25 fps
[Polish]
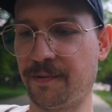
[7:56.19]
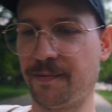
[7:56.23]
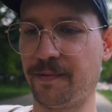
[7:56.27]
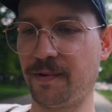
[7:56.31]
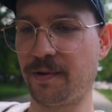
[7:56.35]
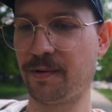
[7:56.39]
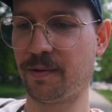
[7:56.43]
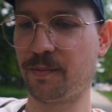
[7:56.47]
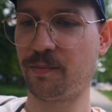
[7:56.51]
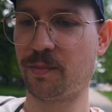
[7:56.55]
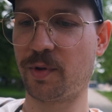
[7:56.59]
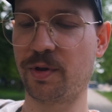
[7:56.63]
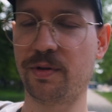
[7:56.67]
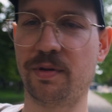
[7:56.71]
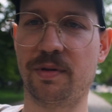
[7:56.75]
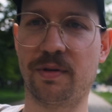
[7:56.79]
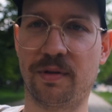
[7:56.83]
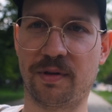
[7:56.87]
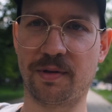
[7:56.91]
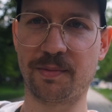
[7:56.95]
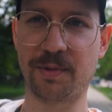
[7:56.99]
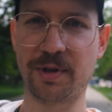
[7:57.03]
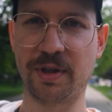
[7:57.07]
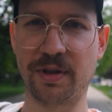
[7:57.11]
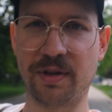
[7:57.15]
e, mocno
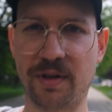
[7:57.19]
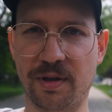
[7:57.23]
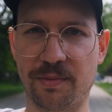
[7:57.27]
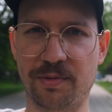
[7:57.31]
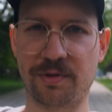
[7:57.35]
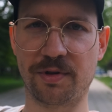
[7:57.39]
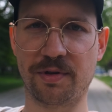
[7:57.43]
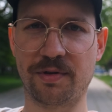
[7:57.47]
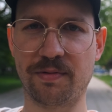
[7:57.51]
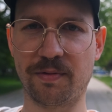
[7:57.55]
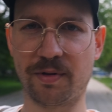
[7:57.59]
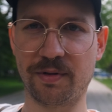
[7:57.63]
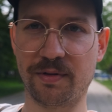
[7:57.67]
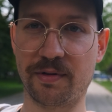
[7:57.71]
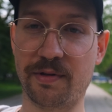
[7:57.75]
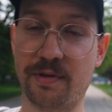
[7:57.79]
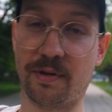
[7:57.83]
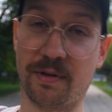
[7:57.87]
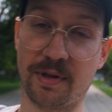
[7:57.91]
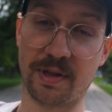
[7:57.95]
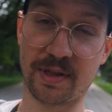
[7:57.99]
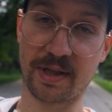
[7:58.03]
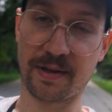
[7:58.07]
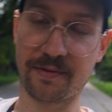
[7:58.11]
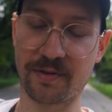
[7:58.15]
domkniętej przysłony,
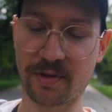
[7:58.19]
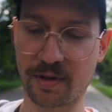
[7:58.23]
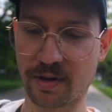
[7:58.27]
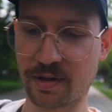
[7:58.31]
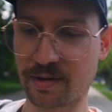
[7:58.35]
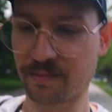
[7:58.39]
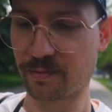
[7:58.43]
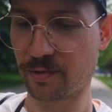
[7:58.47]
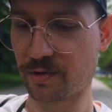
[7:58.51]
co nie zawsze jest